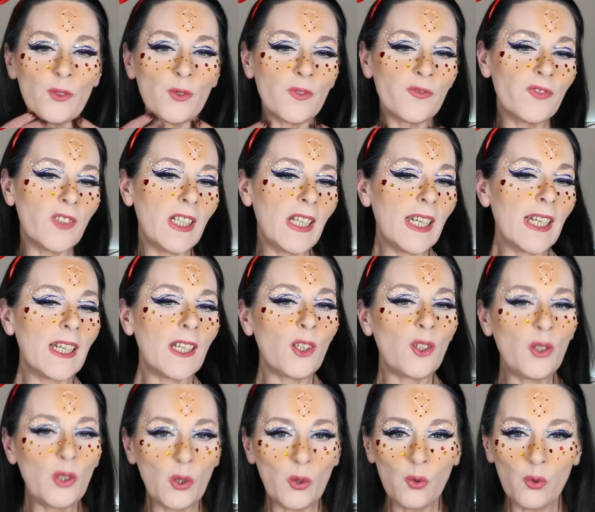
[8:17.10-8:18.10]
donc voilà
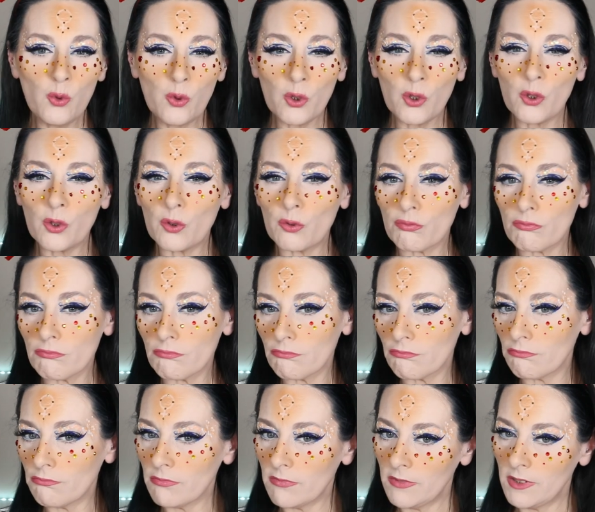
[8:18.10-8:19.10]
le look
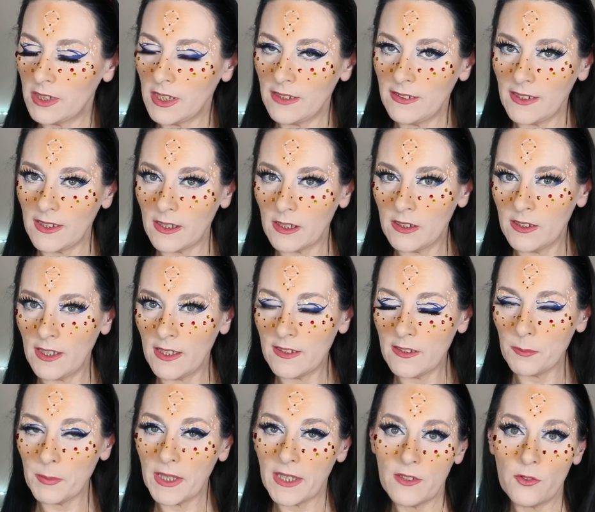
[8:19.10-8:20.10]

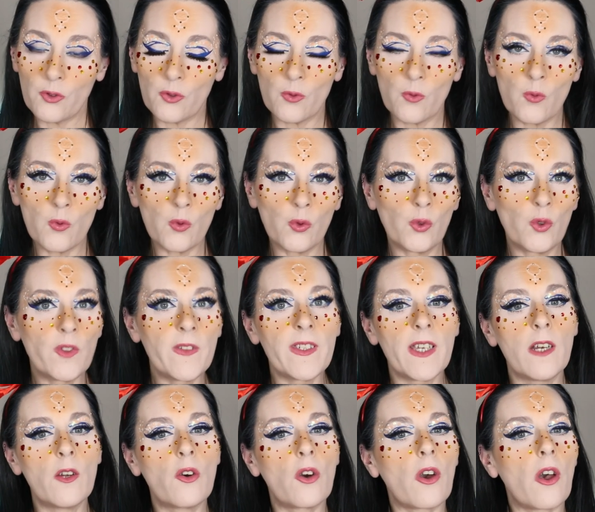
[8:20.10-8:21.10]
d'inspiration de
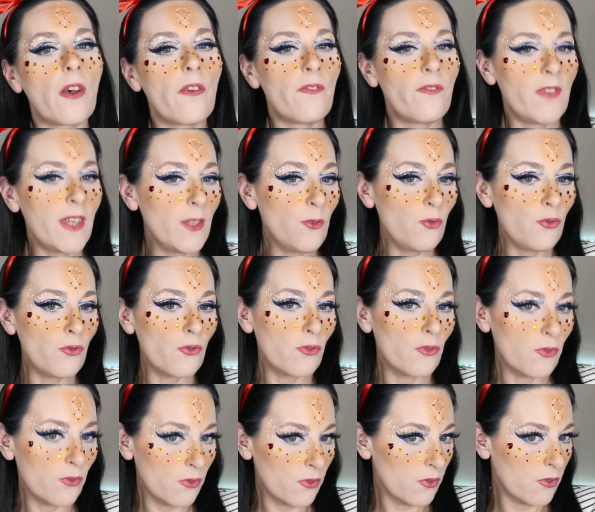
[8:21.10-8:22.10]
Sailor
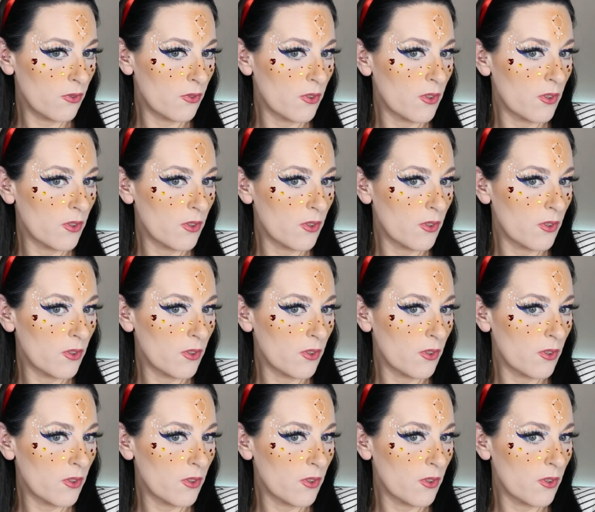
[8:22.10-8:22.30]
Vénus.